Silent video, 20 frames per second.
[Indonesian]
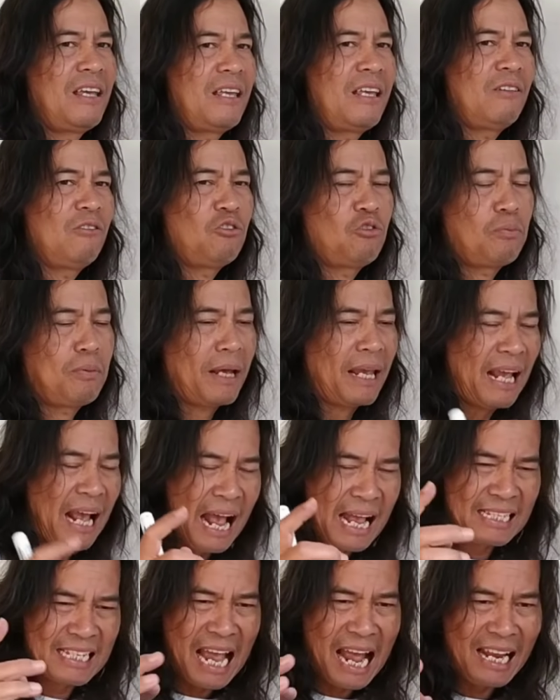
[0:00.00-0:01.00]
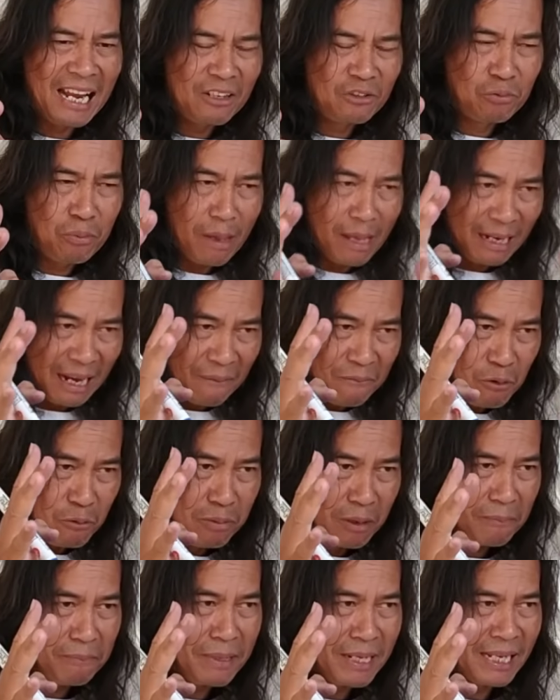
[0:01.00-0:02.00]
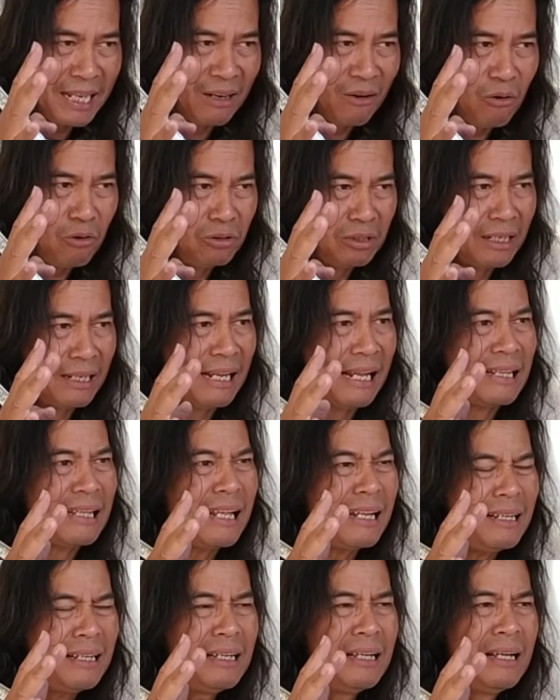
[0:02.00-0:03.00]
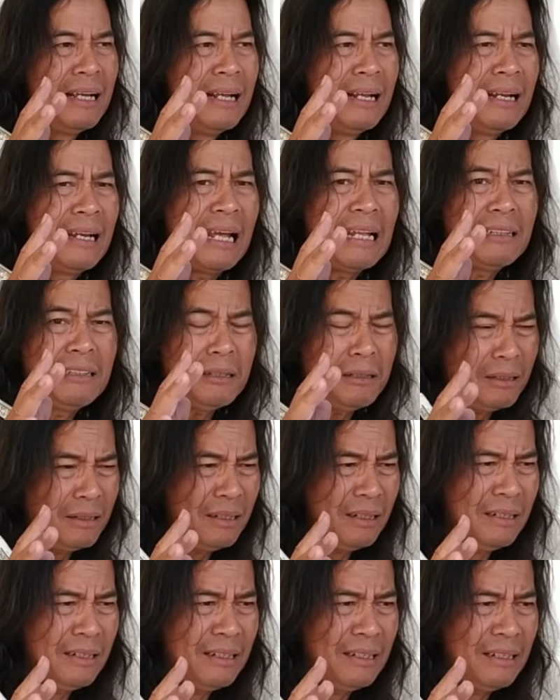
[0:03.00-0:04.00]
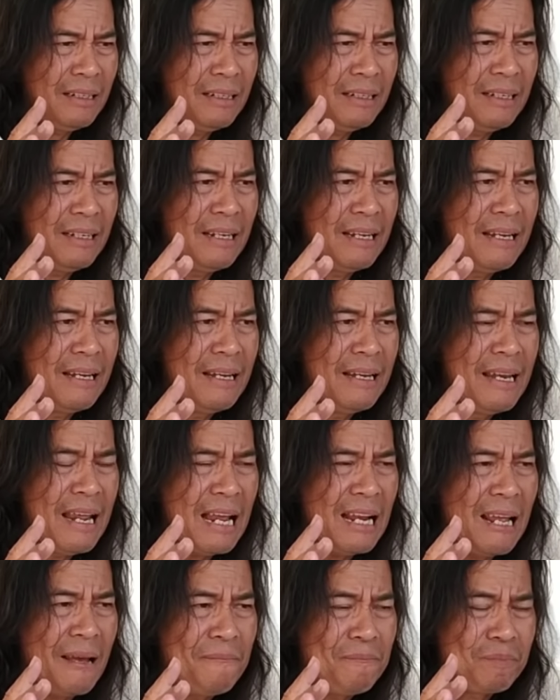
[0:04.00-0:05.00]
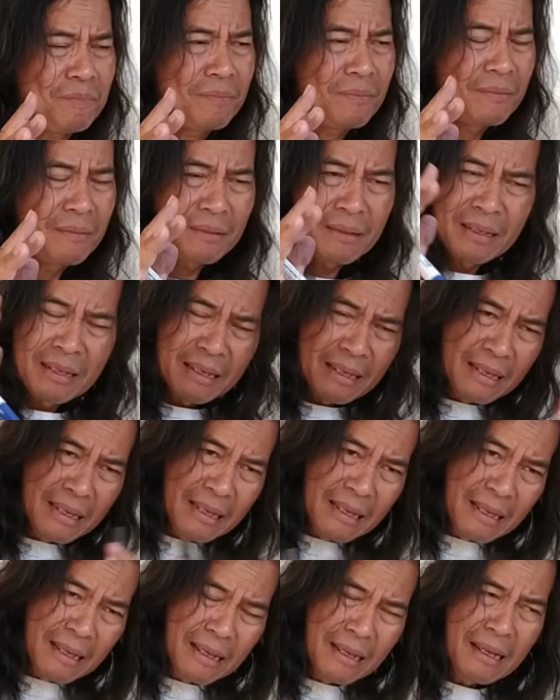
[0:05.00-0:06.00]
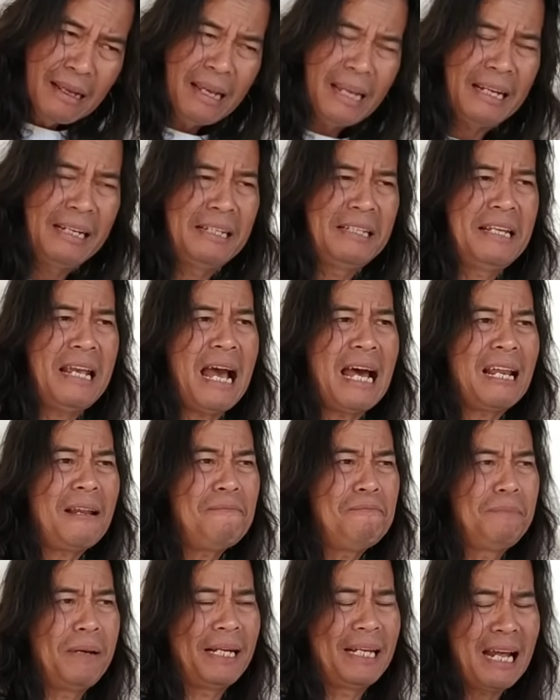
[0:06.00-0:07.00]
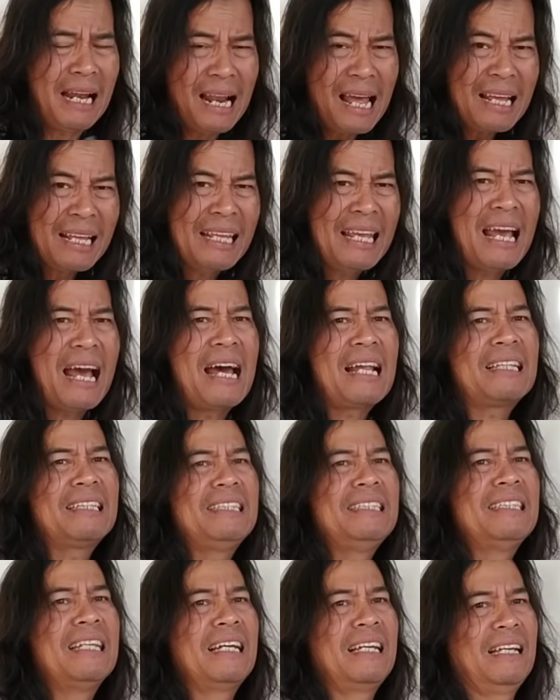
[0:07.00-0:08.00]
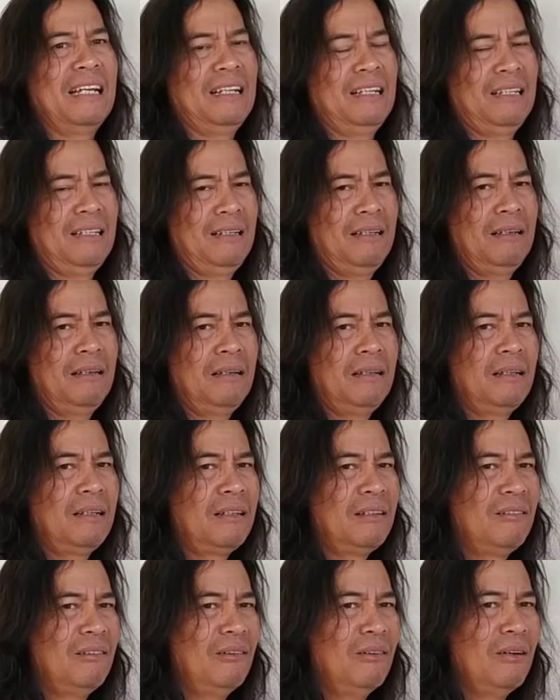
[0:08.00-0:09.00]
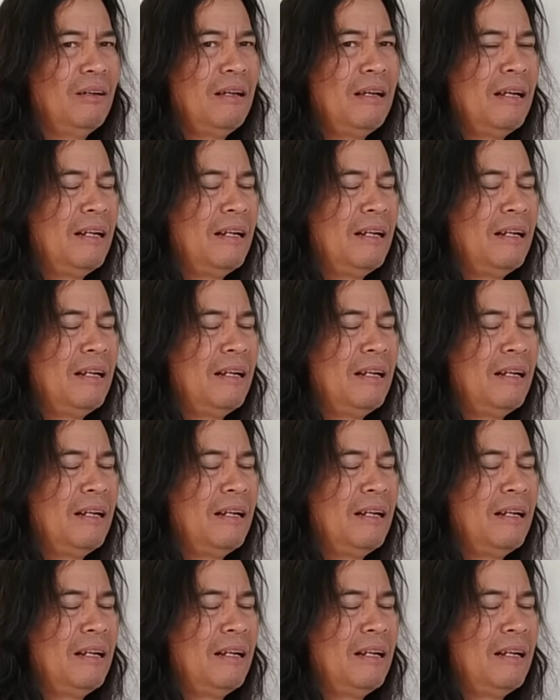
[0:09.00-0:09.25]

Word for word: Itu supaya khasana supaya kamu berpikir, oh ternyata nanti dalam edisi Arab beda lagi ya artinya ya. Itu loh.